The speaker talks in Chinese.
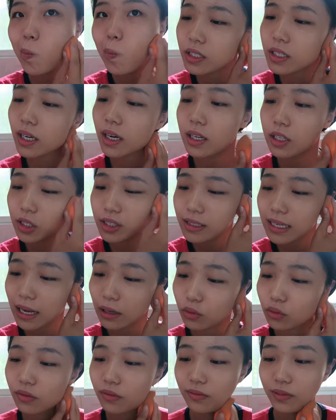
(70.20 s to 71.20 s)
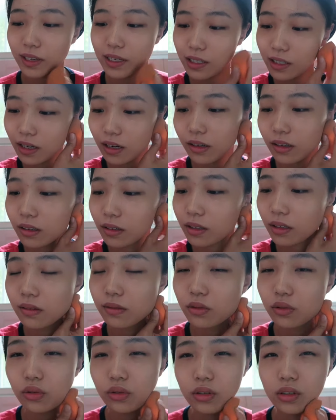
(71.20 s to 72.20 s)
这个遮瑕度非常
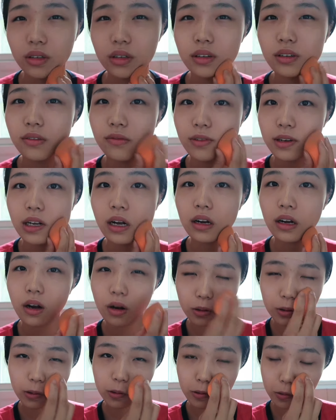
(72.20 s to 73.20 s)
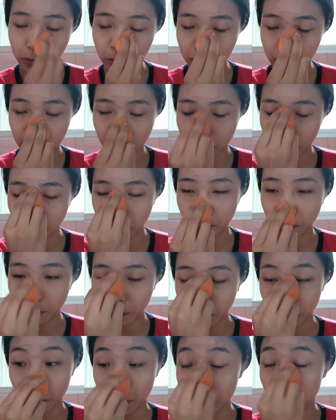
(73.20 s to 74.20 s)
高，就是中上。
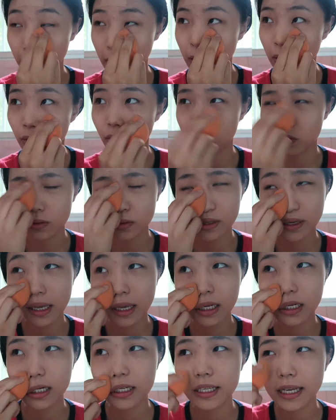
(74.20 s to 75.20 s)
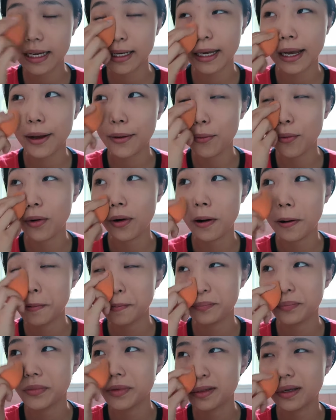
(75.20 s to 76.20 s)
我最近一直在看我
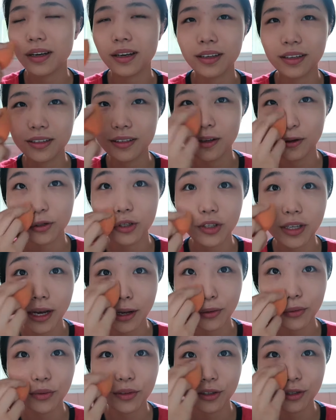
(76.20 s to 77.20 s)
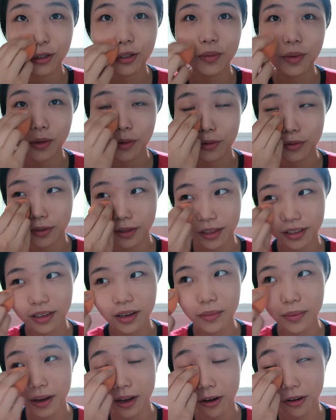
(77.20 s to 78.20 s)
很早之前录的视频，我觉得
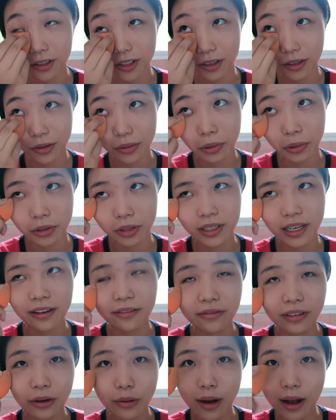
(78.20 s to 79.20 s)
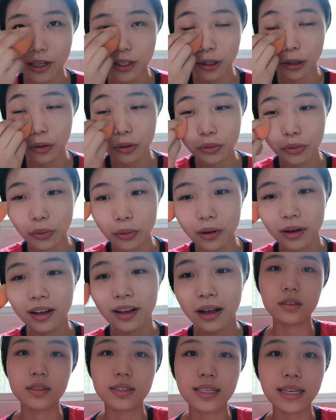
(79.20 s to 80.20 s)
特别搞笑，因为我之前废话超多。
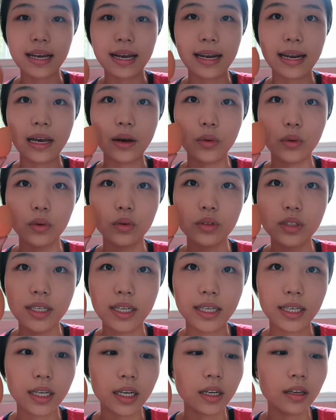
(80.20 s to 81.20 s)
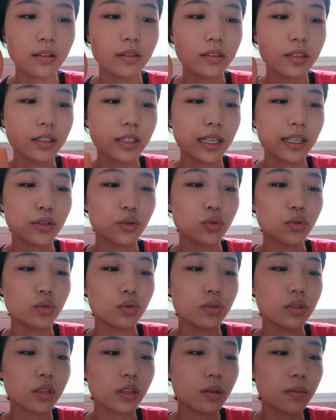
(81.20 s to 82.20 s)
接下来我用这个蘸取
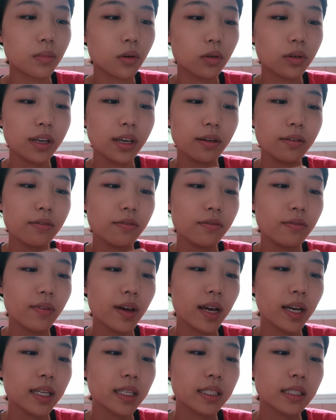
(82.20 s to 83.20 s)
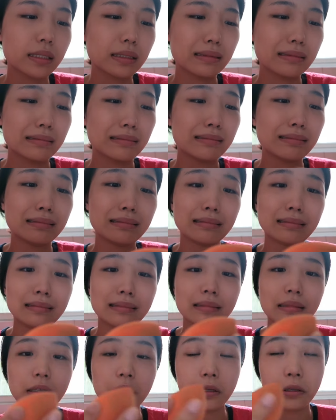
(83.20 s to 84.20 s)
这个 Pony Effect，
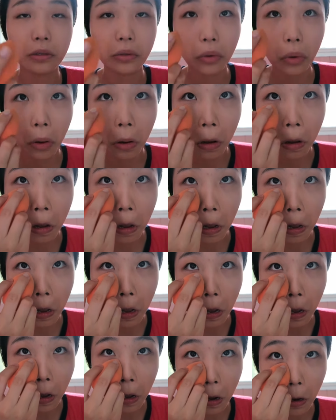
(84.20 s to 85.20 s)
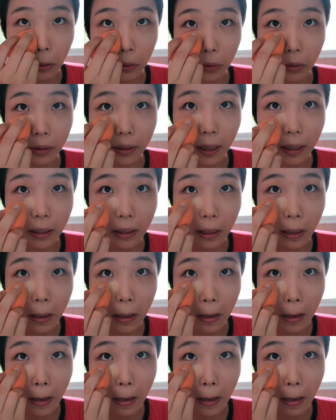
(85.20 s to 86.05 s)
我就打在